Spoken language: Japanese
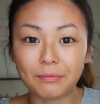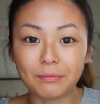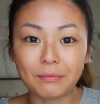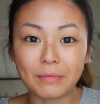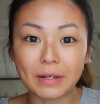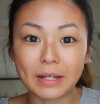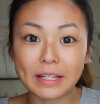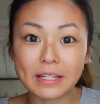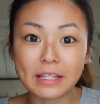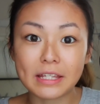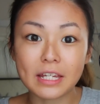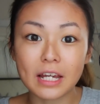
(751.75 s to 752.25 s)

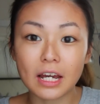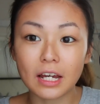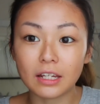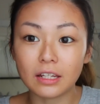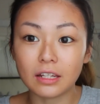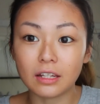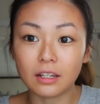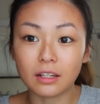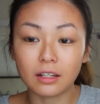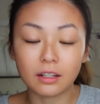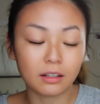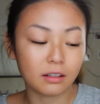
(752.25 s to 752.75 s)
めっちゃ
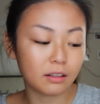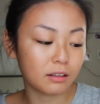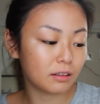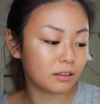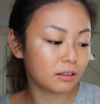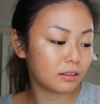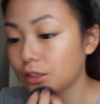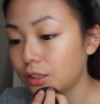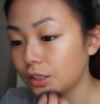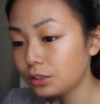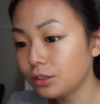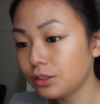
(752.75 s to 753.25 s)
いい
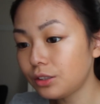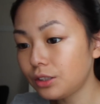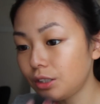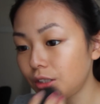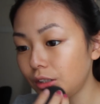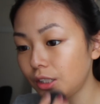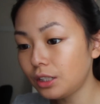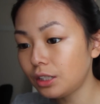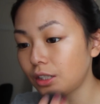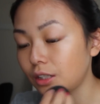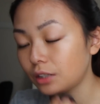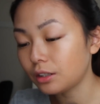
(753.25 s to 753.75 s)
普通
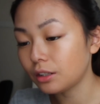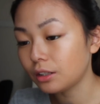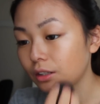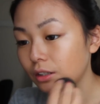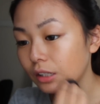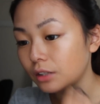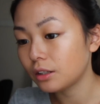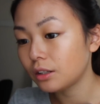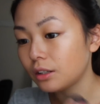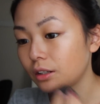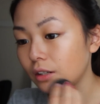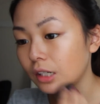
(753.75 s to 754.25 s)
に
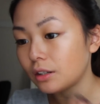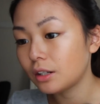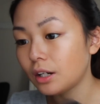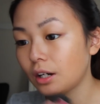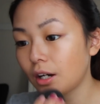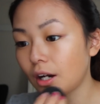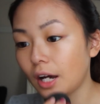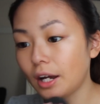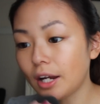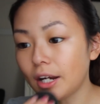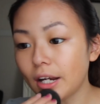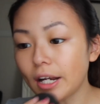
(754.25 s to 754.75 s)

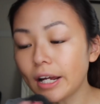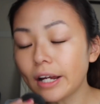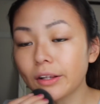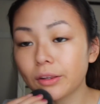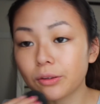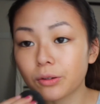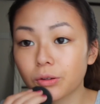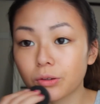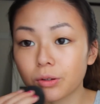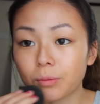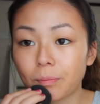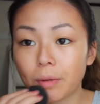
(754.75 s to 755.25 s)

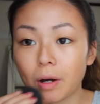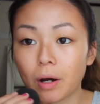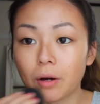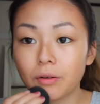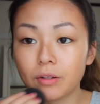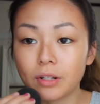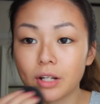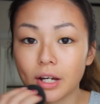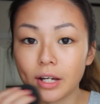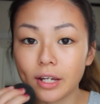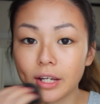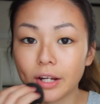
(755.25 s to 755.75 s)
ハイライトの
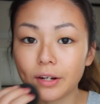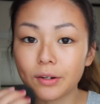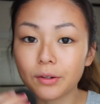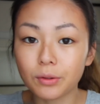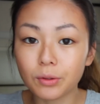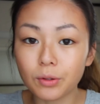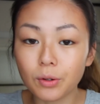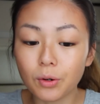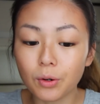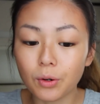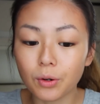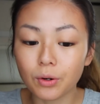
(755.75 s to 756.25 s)
パウダーやる
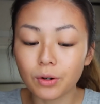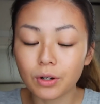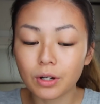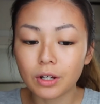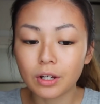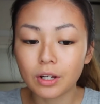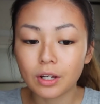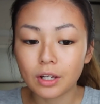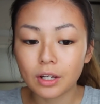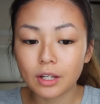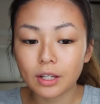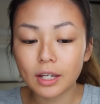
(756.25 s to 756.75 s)
と
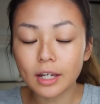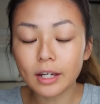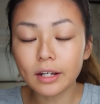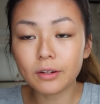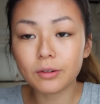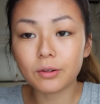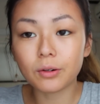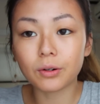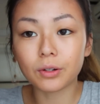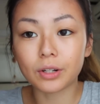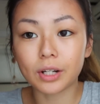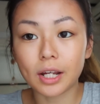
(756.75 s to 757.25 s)

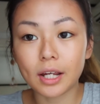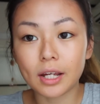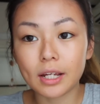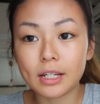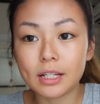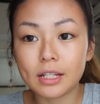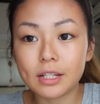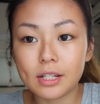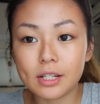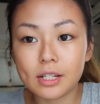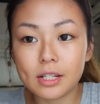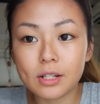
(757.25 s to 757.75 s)
結構ね
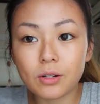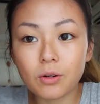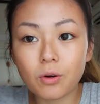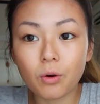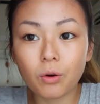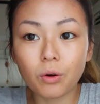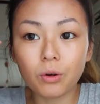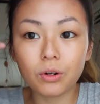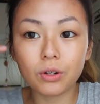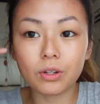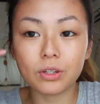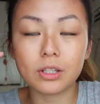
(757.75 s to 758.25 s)

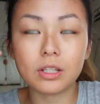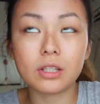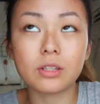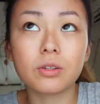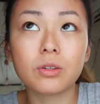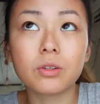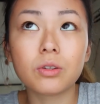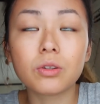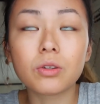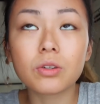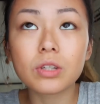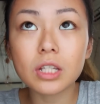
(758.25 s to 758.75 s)
ここ
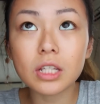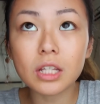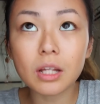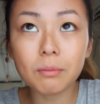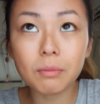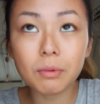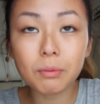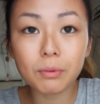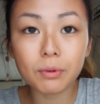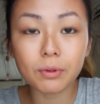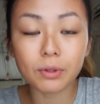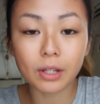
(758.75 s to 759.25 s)
その載せた
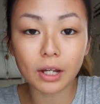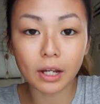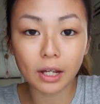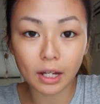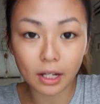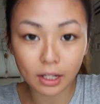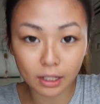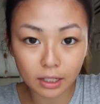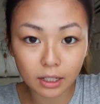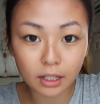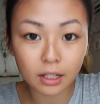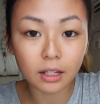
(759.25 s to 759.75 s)
部分だ
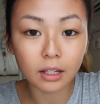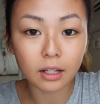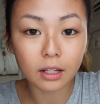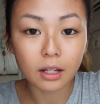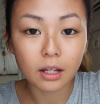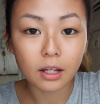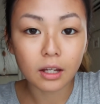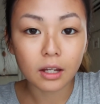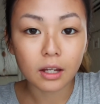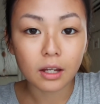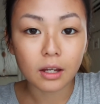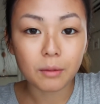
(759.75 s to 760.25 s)
けに
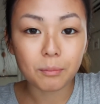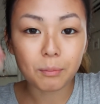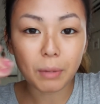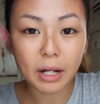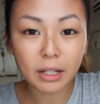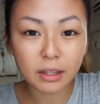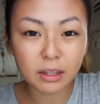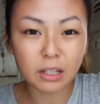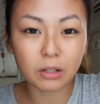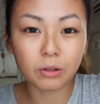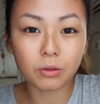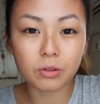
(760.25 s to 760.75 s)

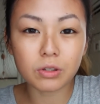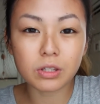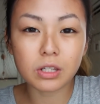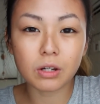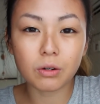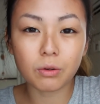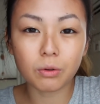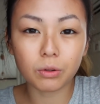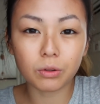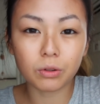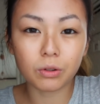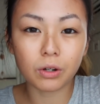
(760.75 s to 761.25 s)
バッて乗っ
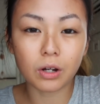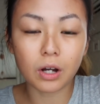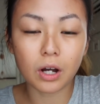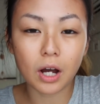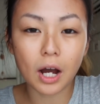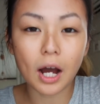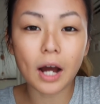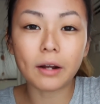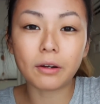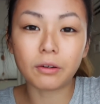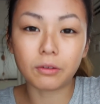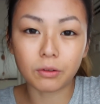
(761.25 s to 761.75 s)
ちゃうことが
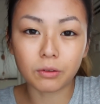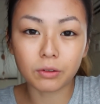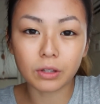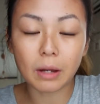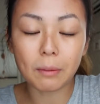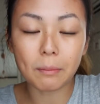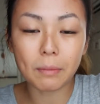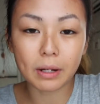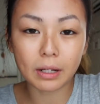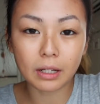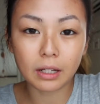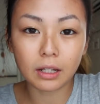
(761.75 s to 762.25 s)
あるの
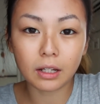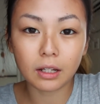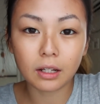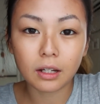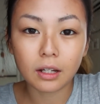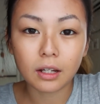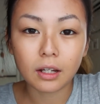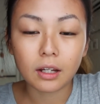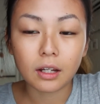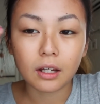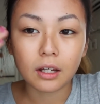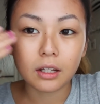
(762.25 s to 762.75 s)
たまに
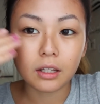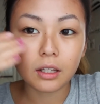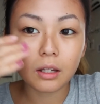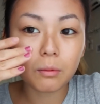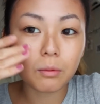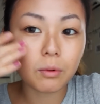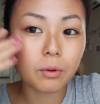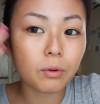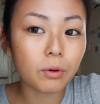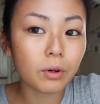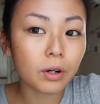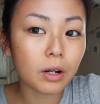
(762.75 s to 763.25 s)
で
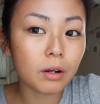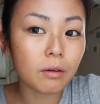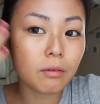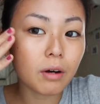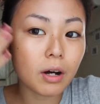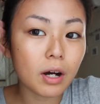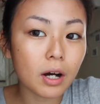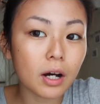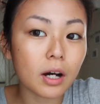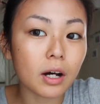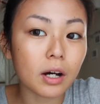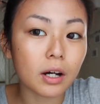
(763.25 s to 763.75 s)
もこれ
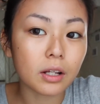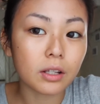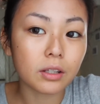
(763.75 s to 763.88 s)
は